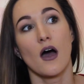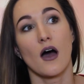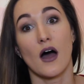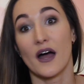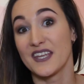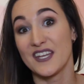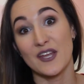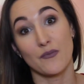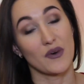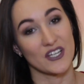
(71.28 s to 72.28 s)
они
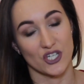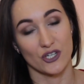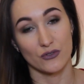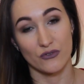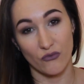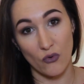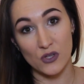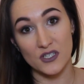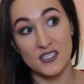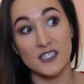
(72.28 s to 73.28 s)
не пачкают
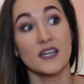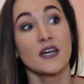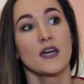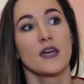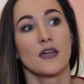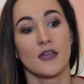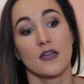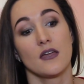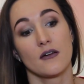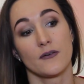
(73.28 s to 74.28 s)
волосы,
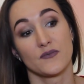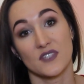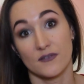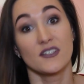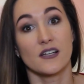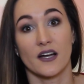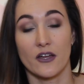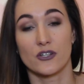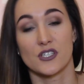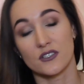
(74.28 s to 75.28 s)
и действительно,
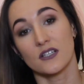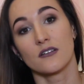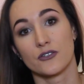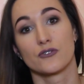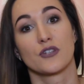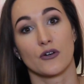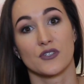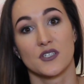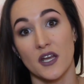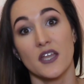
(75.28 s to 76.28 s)
как я уже сказала, дают
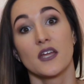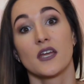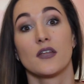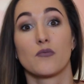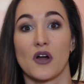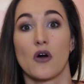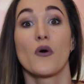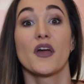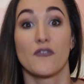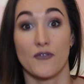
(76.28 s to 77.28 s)
такой средненький,
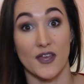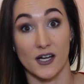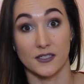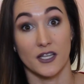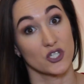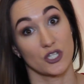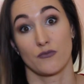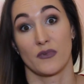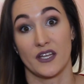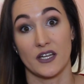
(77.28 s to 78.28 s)
неплохой эффект даже
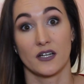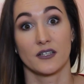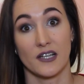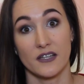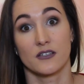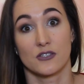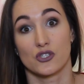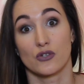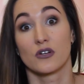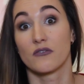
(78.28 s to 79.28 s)
на моих длинных
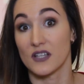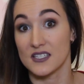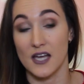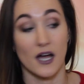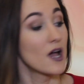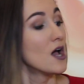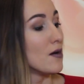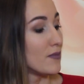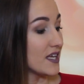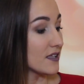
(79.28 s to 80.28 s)
тяжелых волосах.
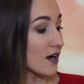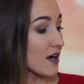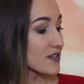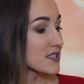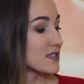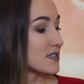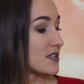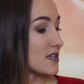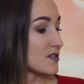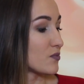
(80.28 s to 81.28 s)
Мне нравится,
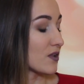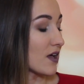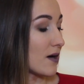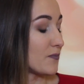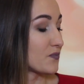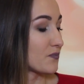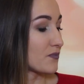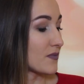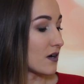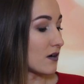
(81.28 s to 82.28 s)
здесь была
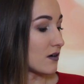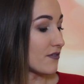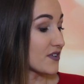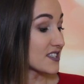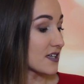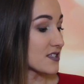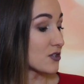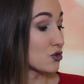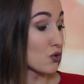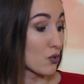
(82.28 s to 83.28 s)
э,
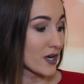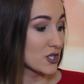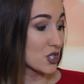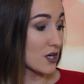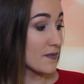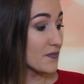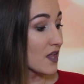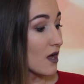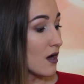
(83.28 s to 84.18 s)
фиксация троечка.